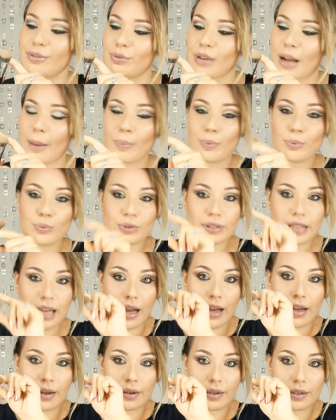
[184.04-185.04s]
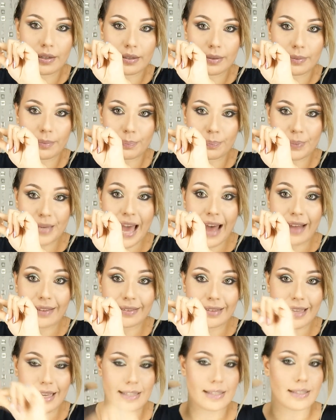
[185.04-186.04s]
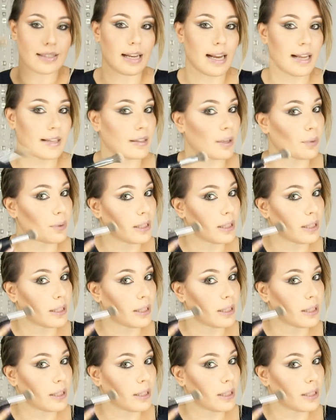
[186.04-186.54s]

una punta piatta e stretta,